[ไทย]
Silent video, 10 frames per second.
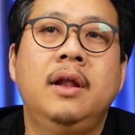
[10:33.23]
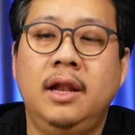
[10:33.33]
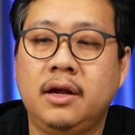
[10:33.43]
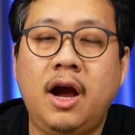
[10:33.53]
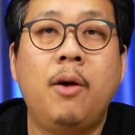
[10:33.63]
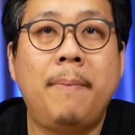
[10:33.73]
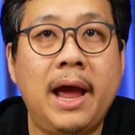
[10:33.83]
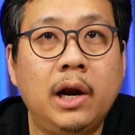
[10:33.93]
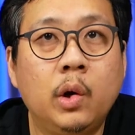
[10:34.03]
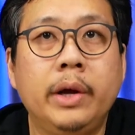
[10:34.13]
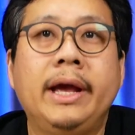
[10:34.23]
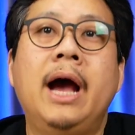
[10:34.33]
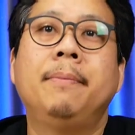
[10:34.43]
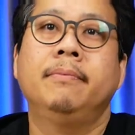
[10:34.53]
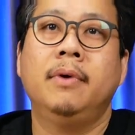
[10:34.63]
แล้วก็เอาแป้งโรยค
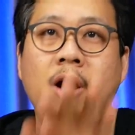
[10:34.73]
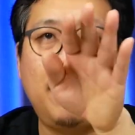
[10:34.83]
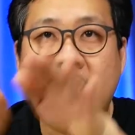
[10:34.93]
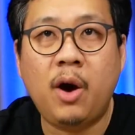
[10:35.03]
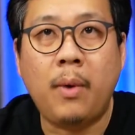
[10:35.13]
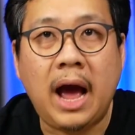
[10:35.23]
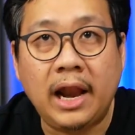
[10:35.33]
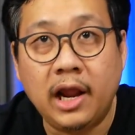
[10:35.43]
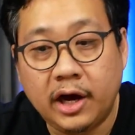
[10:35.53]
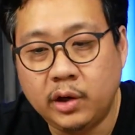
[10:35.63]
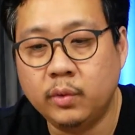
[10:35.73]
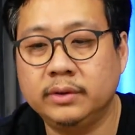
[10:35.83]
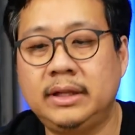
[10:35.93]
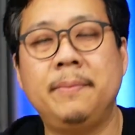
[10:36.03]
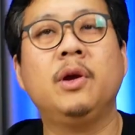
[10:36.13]
รับเอาผ้าวางแล้วก็ดูด
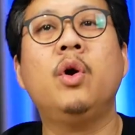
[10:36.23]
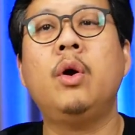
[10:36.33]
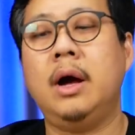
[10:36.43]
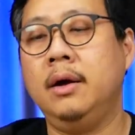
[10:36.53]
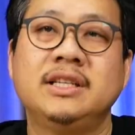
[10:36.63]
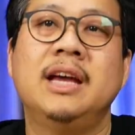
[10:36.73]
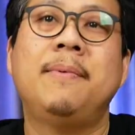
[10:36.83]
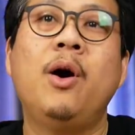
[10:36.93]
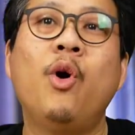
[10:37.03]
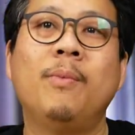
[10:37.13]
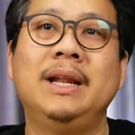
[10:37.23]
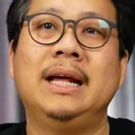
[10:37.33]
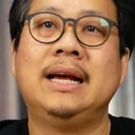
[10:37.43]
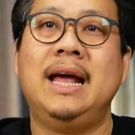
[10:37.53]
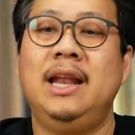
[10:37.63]
แต่พี่โก้อ่ะใช้ผ้าห่มเลย
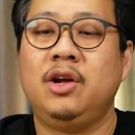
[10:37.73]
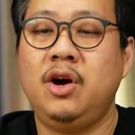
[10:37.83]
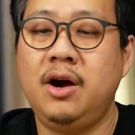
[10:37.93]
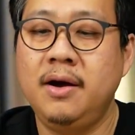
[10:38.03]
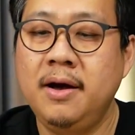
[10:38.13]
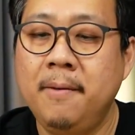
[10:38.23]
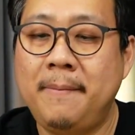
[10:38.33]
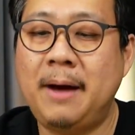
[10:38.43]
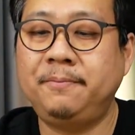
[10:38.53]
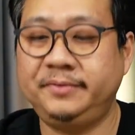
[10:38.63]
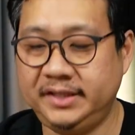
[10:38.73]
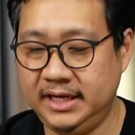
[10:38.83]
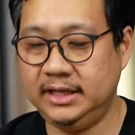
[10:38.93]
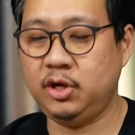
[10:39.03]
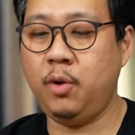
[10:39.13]
ละกันแล้วก็พับ
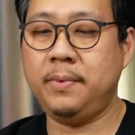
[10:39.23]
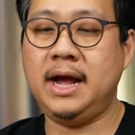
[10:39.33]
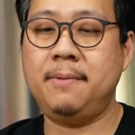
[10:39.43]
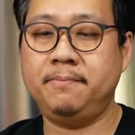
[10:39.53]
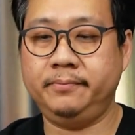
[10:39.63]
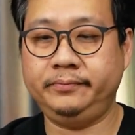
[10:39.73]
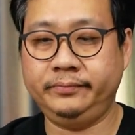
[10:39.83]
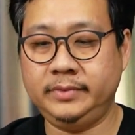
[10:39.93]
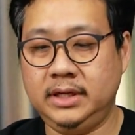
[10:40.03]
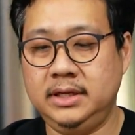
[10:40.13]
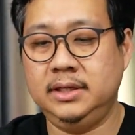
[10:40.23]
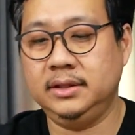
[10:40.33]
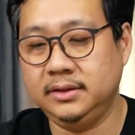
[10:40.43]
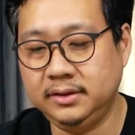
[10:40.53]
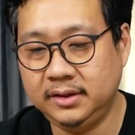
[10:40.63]
4 ทบครับ
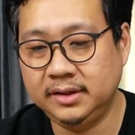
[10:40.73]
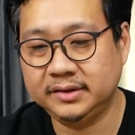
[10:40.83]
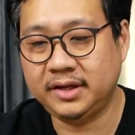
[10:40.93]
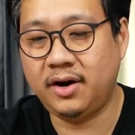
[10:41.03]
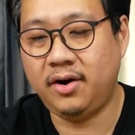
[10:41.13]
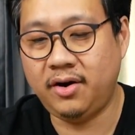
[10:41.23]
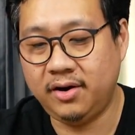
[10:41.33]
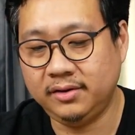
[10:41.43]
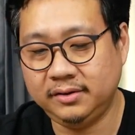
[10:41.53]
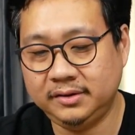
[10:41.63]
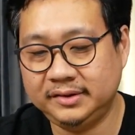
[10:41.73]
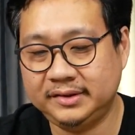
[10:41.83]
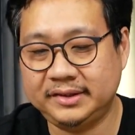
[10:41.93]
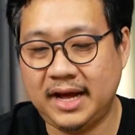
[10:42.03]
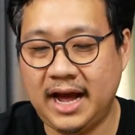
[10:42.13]
1 2
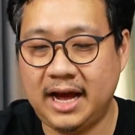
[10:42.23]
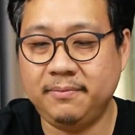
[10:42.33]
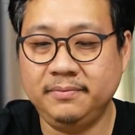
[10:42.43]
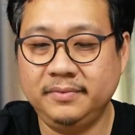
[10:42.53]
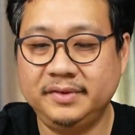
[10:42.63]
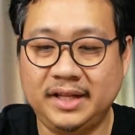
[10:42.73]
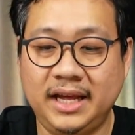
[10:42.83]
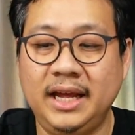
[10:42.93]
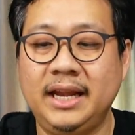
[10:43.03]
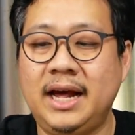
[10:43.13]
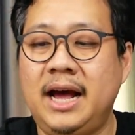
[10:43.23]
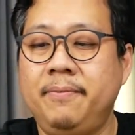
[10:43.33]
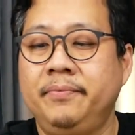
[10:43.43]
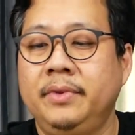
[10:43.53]
3 4นะครับ